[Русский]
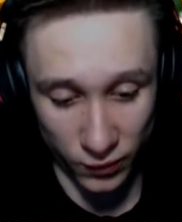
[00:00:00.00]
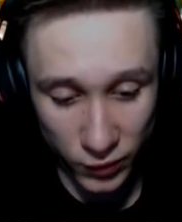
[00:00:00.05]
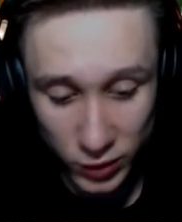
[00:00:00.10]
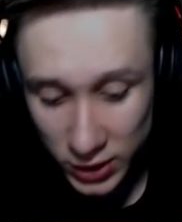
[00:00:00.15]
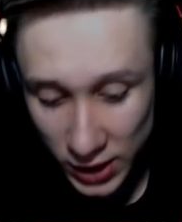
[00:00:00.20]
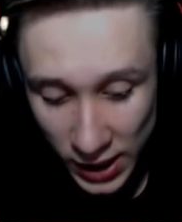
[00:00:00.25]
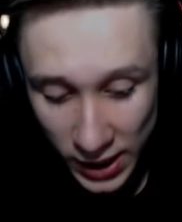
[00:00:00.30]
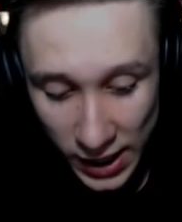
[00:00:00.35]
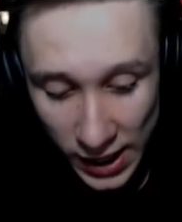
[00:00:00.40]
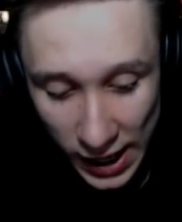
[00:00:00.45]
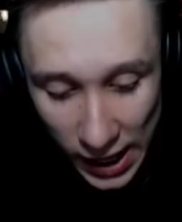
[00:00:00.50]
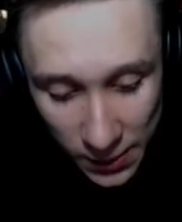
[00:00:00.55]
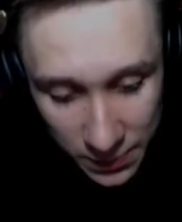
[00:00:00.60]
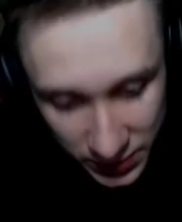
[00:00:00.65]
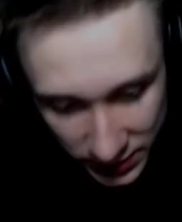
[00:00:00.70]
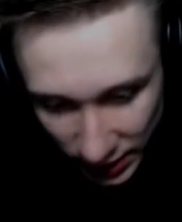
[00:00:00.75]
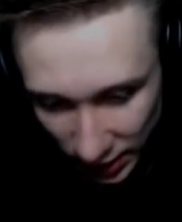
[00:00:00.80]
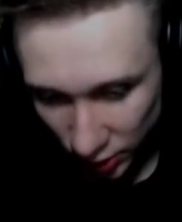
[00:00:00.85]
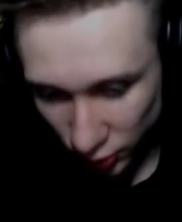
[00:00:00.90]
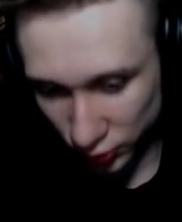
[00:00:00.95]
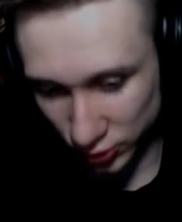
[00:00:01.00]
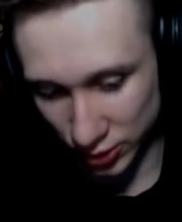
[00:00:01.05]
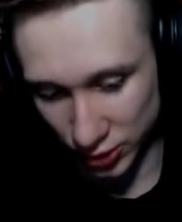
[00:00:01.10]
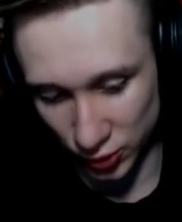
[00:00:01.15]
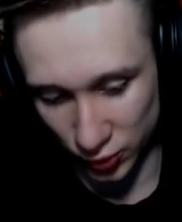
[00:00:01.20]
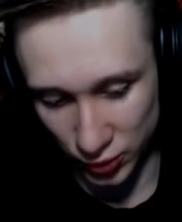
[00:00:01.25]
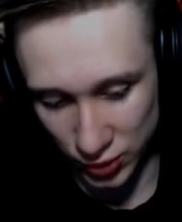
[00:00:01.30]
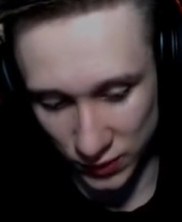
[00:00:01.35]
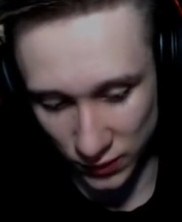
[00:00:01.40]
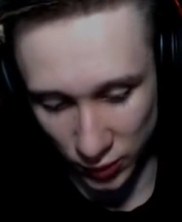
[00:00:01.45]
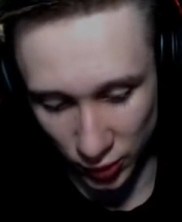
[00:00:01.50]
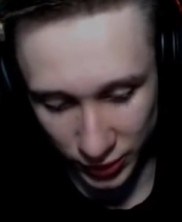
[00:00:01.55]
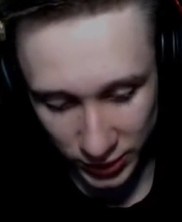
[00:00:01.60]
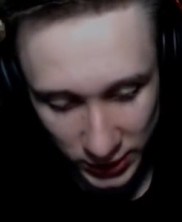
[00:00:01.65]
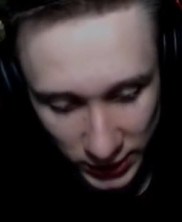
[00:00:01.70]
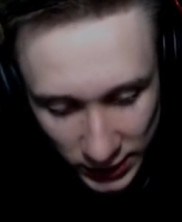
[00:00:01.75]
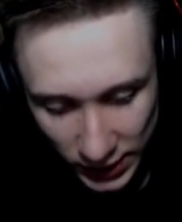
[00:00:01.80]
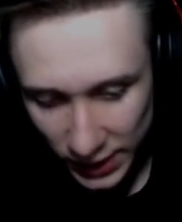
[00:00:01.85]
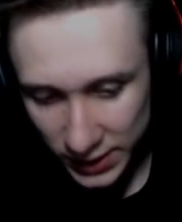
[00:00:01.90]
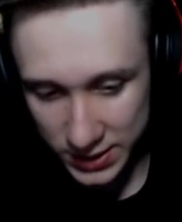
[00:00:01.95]
Вот абсолютно не удивлен.
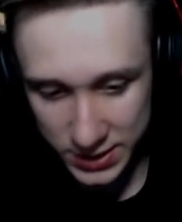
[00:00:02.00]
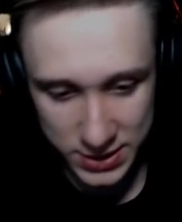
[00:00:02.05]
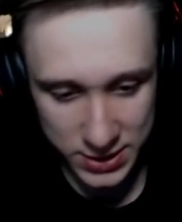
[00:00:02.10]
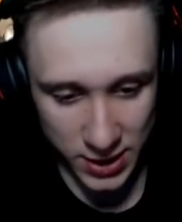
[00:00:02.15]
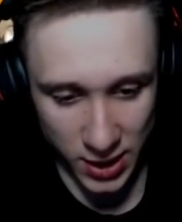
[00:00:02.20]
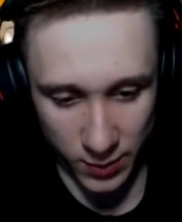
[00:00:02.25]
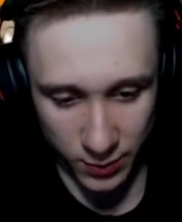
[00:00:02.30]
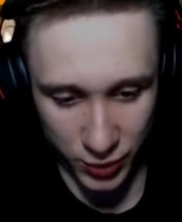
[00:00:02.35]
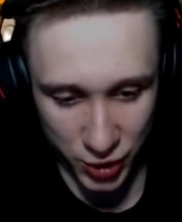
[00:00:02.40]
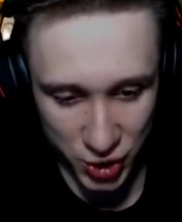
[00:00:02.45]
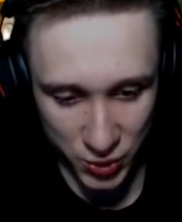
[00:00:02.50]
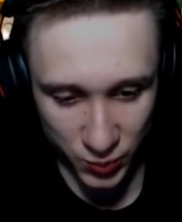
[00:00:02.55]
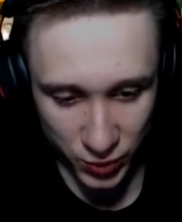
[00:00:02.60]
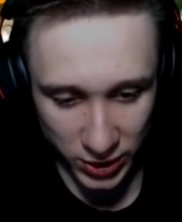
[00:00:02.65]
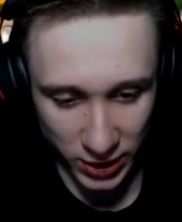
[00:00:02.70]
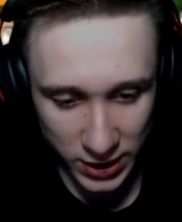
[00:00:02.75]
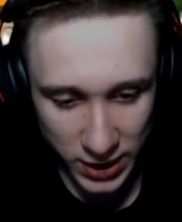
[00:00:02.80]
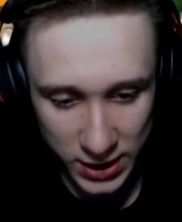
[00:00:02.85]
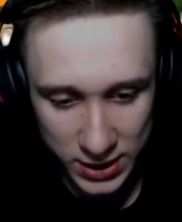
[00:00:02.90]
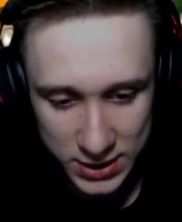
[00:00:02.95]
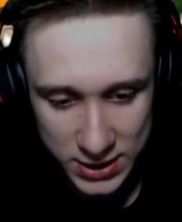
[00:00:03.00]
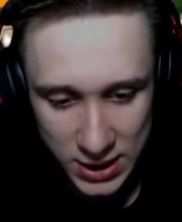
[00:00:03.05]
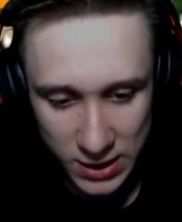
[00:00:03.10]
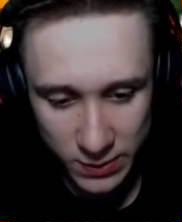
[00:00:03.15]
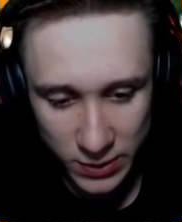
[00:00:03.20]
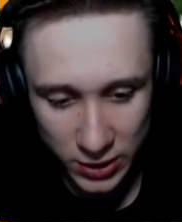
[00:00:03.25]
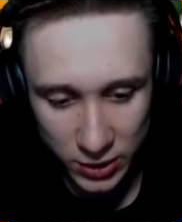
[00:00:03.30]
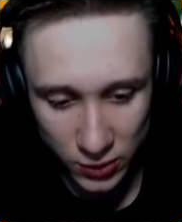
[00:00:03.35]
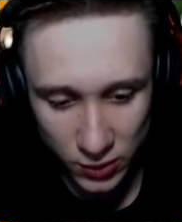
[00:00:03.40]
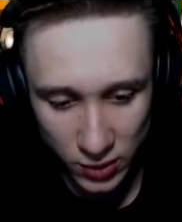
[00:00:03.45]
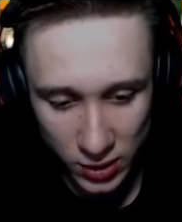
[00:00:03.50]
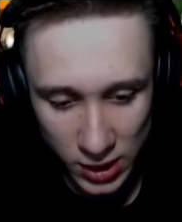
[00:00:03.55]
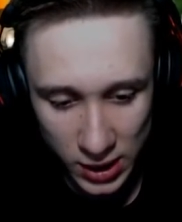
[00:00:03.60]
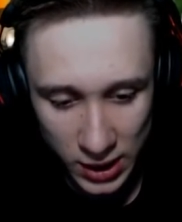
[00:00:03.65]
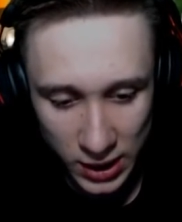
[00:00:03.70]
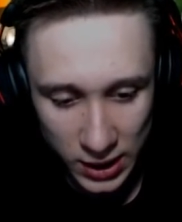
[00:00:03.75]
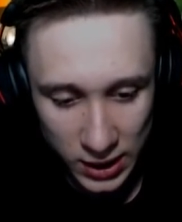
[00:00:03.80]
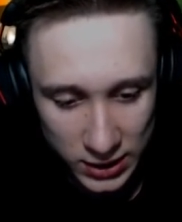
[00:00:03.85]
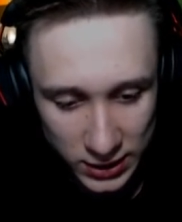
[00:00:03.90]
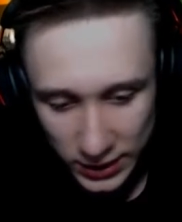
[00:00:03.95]
Я не знаю, почему такая тема, но
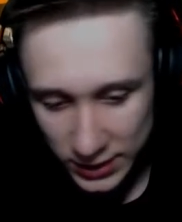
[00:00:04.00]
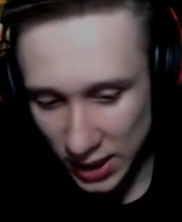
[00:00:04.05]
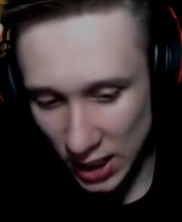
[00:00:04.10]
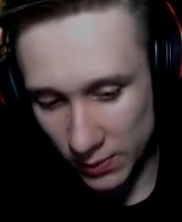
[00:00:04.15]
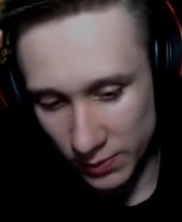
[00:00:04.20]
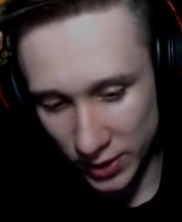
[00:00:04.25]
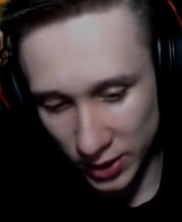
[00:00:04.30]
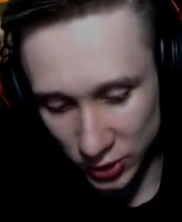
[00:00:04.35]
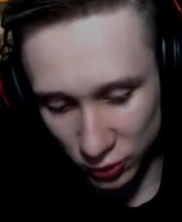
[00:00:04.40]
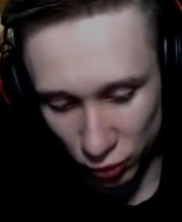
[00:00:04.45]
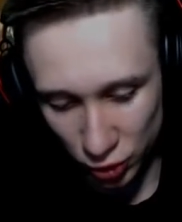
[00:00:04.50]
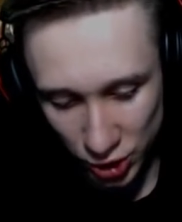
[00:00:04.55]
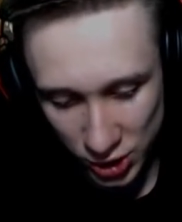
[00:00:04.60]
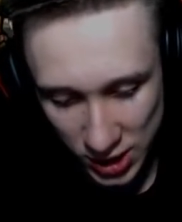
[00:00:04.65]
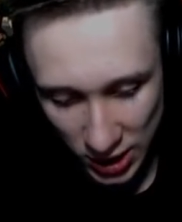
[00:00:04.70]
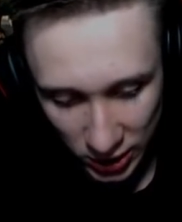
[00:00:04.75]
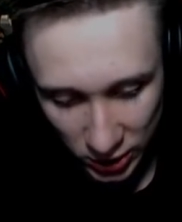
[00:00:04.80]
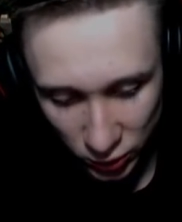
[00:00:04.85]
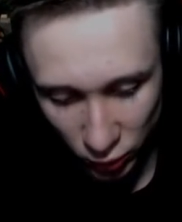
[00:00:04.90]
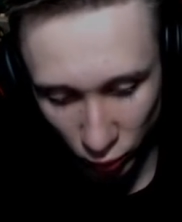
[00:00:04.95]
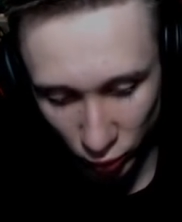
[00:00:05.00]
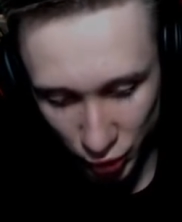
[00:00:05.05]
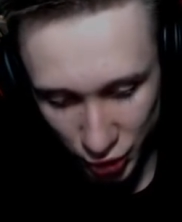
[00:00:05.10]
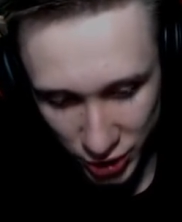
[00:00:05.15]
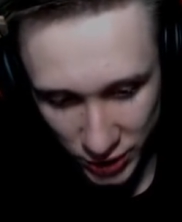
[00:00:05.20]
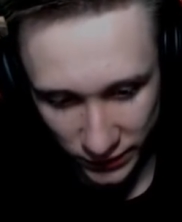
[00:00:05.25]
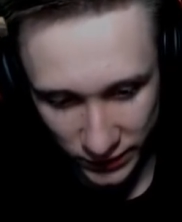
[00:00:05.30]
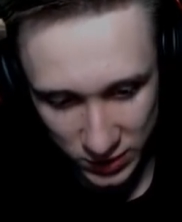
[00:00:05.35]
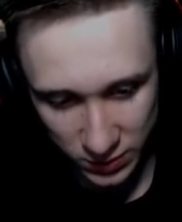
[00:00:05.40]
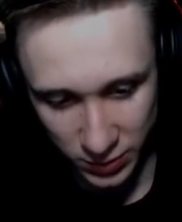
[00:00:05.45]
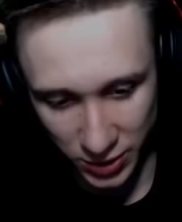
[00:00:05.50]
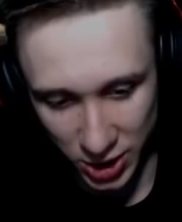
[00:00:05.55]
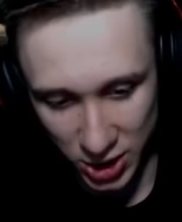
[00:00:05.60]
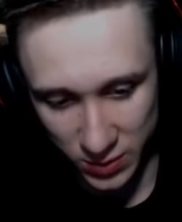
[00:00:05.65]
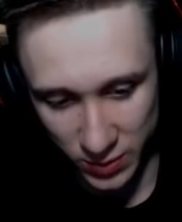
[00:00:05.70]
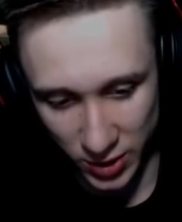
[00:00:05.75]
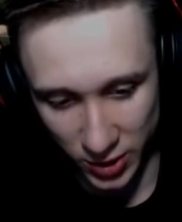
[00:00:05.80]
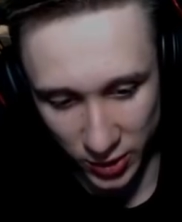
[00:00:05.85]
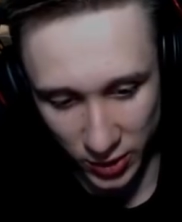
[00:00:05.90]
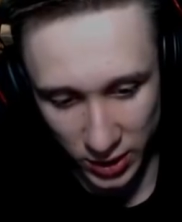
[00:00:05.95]
я как бы это уже как должное
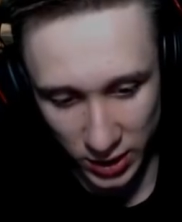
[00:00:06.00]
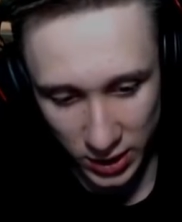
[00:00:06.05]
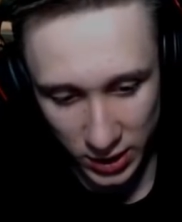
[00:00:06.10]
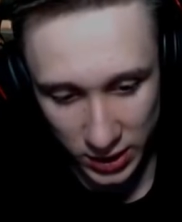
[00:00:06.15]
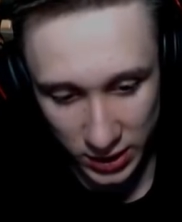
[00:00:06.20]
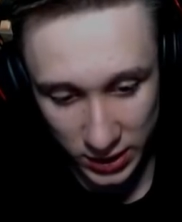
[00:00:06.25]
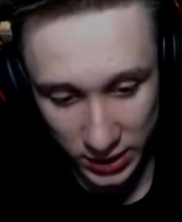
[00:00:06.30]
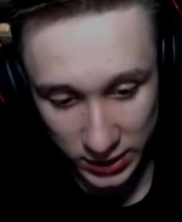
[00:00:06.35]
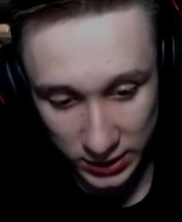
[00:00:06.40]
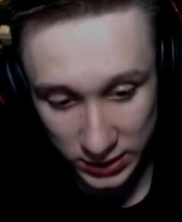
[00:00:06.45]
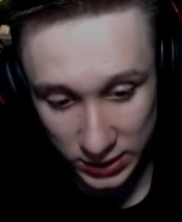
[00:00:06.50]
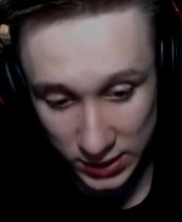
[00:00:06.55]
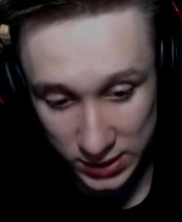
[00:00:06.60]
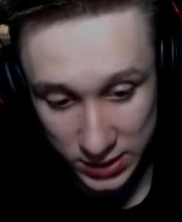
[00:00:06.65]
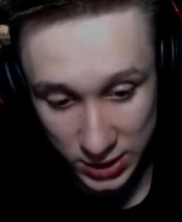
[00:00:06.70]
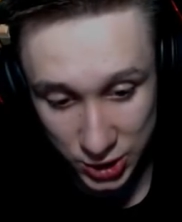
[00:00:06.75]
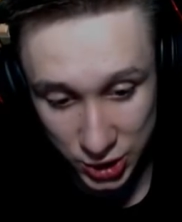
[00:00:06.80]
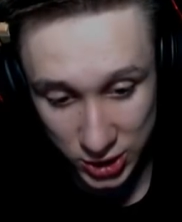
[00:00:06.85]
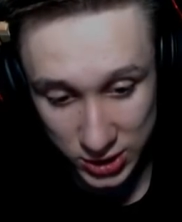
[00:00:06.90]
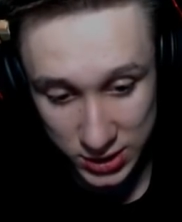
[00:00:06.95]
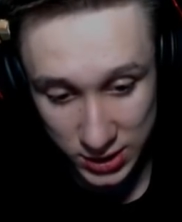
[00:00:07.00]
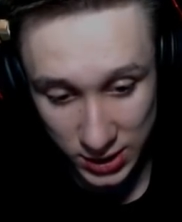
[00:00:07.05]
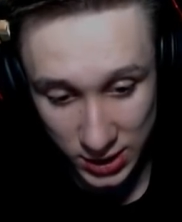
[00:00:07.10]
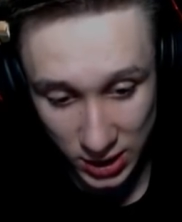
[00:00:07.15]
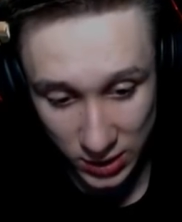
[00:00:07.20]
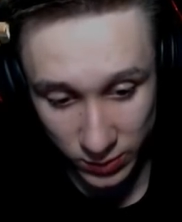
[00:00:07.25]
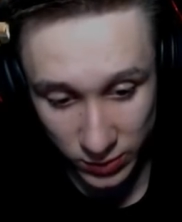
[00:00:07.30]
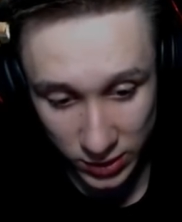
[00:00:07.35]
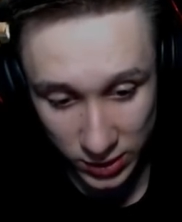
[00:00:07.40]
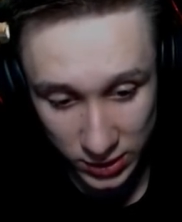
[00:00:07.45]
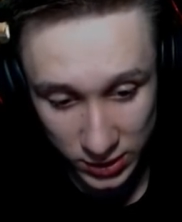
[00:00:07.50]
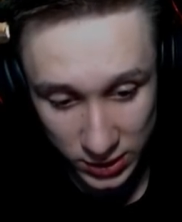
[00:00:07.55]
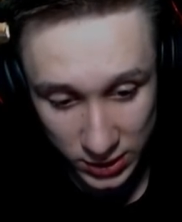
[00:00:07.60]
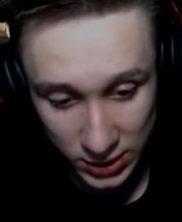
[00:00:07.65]
воспринимаю. А это, если честно, как бы,